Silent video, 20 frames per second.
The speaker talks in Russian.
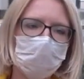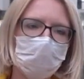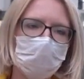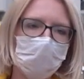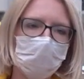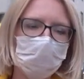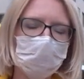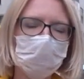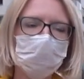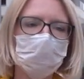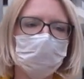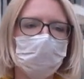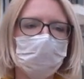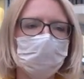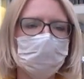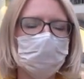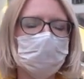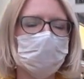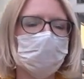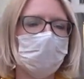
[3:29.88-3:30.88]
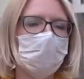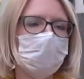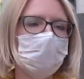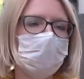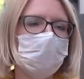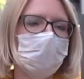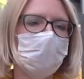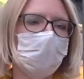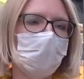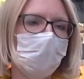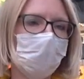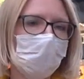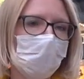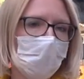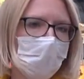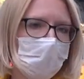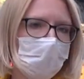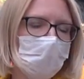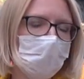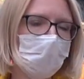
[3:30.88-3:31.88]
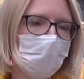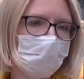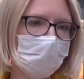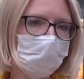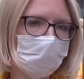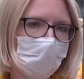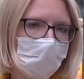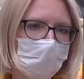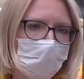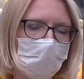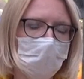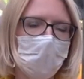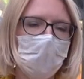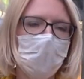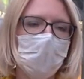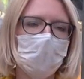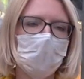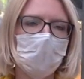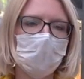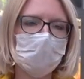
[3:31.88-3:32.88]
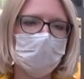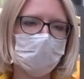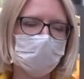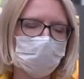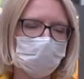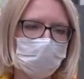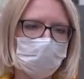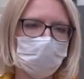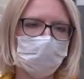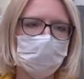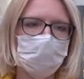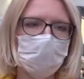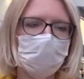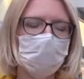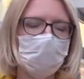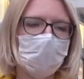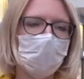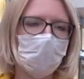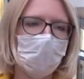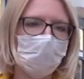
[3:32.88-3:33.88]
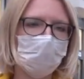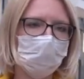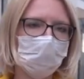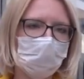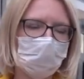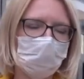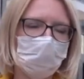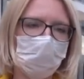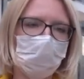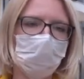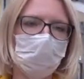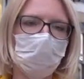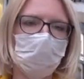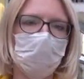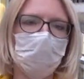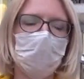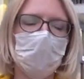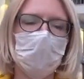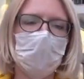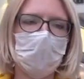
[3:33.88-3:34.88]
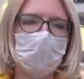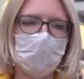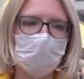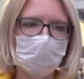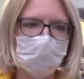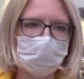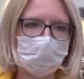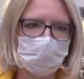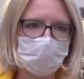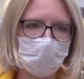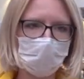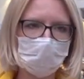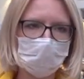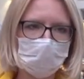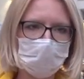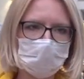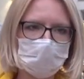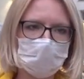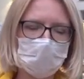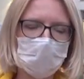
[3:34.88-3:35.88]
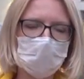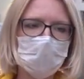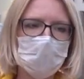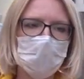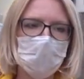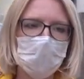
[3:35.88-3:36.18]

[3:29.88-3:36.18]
на работу в одной из строительных компаний Анталии конечно же, мне была оформлена рабочая виза,